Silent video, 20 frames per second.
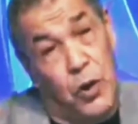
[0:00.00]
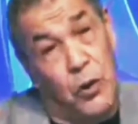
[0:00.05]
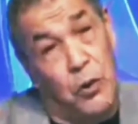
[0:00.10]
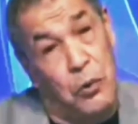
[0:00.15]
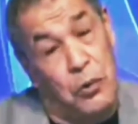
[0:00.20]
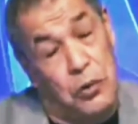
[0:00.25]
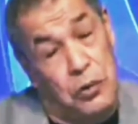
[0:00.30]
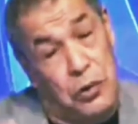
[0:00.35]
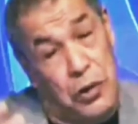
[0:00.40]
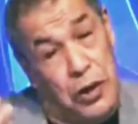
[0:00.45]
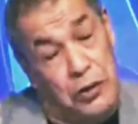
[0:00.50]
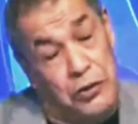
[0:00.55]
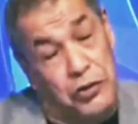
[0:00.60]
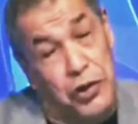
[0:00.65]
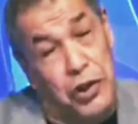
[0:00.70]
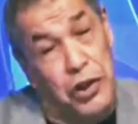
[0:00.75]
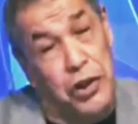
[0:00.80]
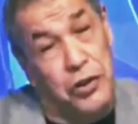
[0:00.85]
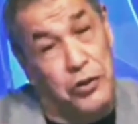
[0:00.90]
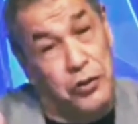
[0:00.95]

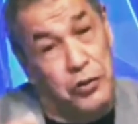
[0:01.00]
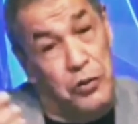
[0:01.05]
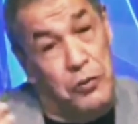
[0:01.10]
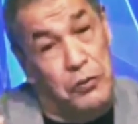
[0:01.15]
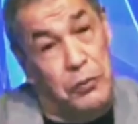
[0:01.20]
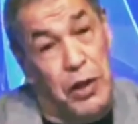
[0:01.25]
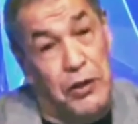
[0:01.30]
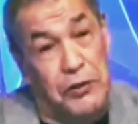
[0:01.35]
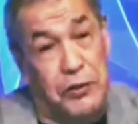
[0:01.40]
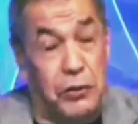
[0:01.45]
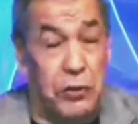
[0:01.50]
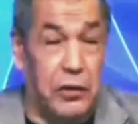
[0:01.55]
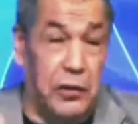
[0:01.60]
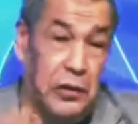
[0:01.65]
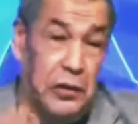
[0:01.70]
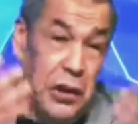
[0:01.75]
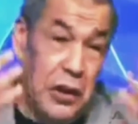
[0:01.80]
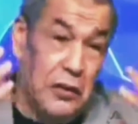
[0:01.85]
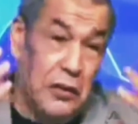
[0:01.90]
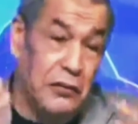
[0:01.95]
والضجيج وباسكو
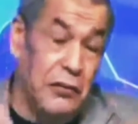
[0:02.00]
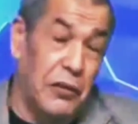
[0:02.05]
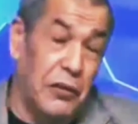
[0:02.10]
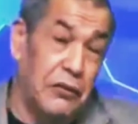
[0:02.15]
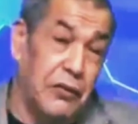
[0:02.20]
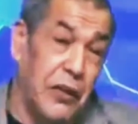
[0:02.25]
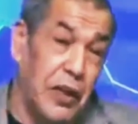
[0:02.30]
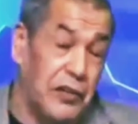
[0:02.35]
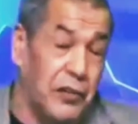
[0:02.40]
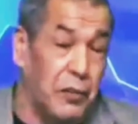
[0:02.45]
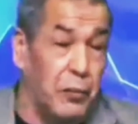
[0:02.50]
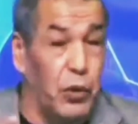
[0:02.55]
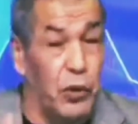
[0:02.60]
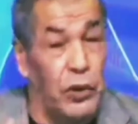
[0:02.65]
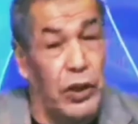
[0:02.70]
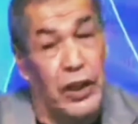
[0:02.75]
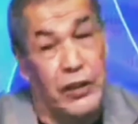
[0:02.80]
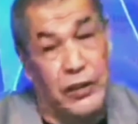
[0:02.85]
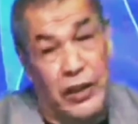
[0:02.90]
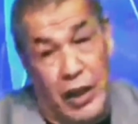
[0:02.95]
في
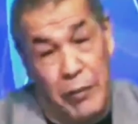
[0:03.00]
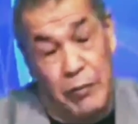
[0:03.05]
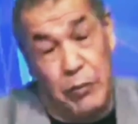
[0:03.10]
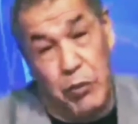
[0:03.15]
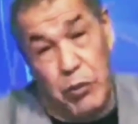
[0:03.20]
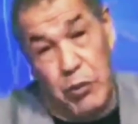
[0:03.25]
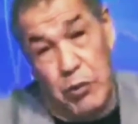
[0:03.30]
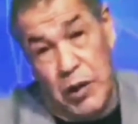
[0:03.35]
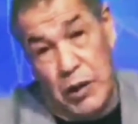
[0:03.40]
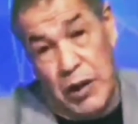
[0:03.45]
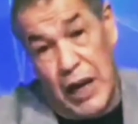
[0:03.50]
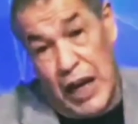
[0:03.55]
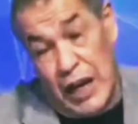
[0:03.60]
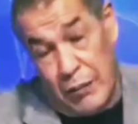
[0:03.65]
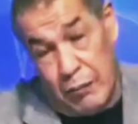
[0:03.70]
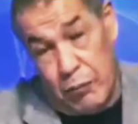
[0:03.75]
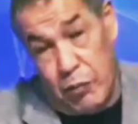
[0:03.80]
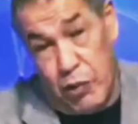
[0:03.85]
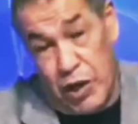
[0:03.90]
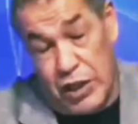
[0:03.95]
الفيسبوك لا يحبوا لا
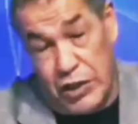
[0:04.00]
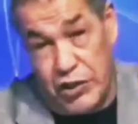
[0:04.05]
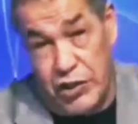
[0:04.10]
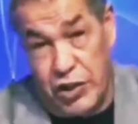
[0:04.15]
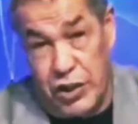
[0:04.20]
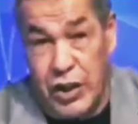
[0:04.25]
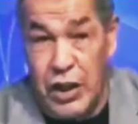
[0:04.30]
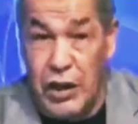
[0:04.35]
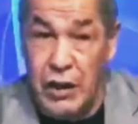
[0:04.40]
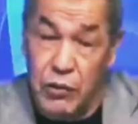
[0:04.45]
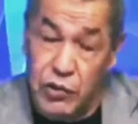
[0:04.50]
يحبوا هذا الشيء